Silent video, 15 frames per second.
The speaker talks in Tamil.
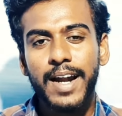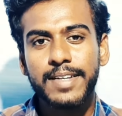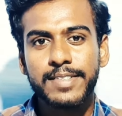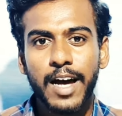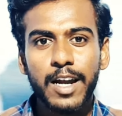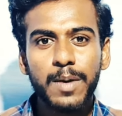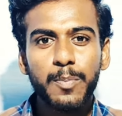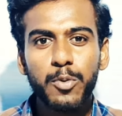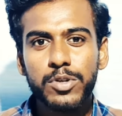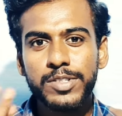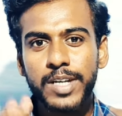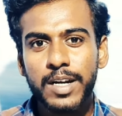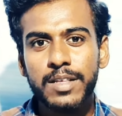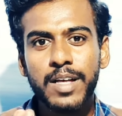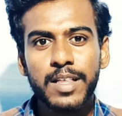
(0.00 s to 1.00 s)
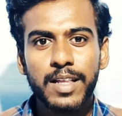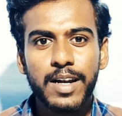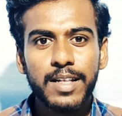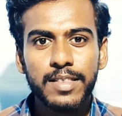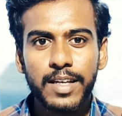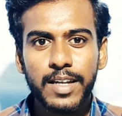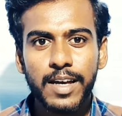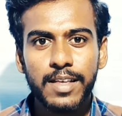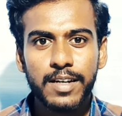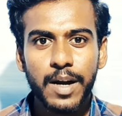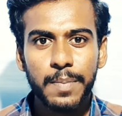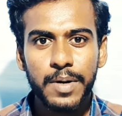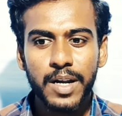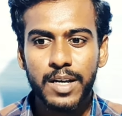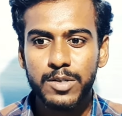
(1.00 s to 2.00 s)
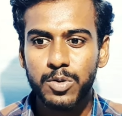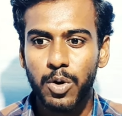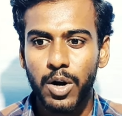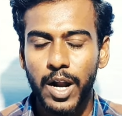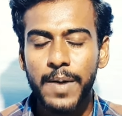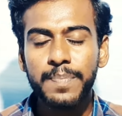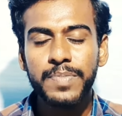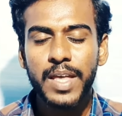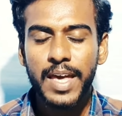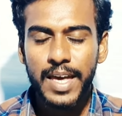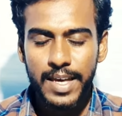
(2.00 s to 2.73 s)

ஏன்னா சளி பிடிச்சாலும் தான் அதெல்லாம் தெரியாதுடா அப்படின்னு நீங்கள் சொல்லலாம்